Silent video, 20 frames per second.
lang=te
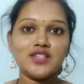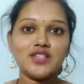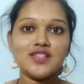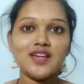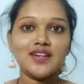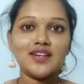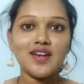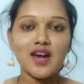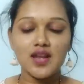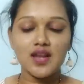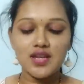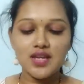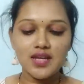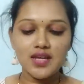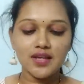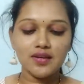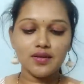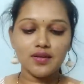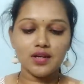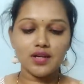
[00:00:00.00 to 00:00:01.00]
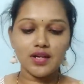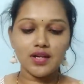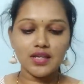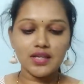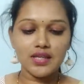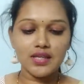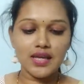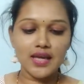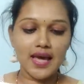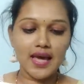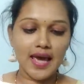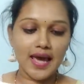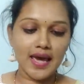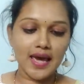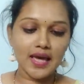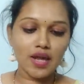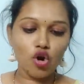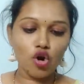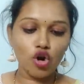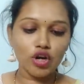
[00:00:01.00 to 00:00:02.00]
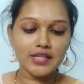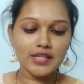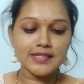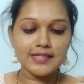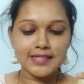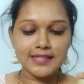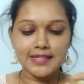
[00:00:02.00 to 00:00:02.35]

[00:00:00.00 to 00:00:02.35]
చేశాను కానీ ఇది హెయిర్ ఆయిల్